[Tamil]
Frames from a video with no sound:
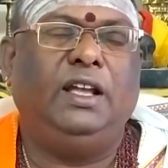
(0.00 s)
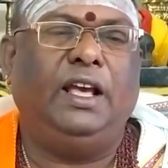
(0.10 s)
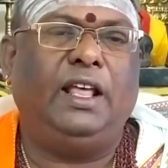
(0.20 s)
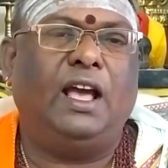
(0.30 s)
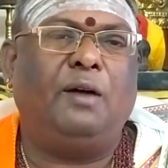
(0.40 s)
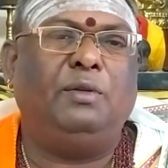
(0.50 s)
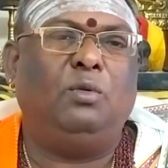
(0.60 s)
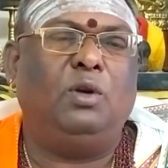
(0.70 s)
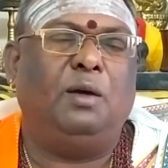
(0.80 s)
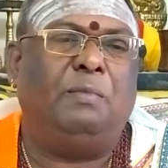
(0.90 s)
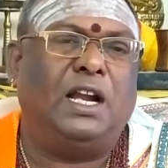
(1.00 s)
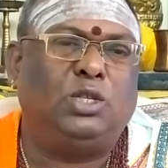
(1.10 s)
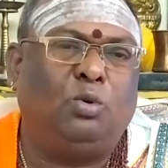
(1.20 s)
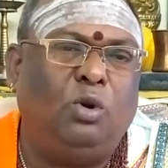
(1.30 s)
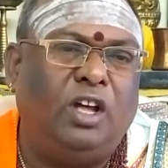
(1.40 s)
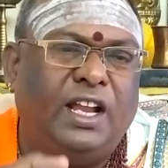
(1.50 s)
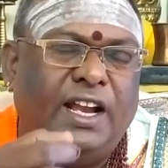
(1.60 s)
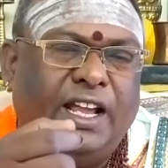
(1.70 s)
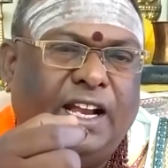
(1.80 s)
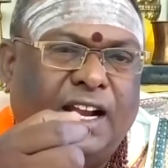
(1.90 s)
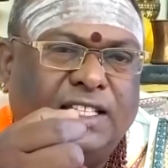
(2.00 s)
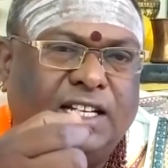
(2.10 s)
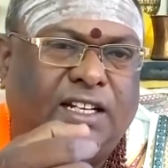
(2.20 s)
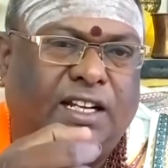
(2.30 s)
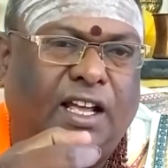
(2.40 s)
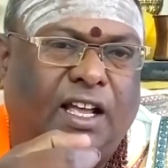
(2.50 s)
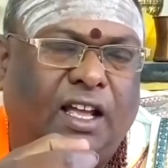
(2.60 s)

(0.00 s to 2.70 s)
எதையாவது ஒன்று மனசுக்குள்ளரே நீங்கள் நினச்சிக்கிட்டு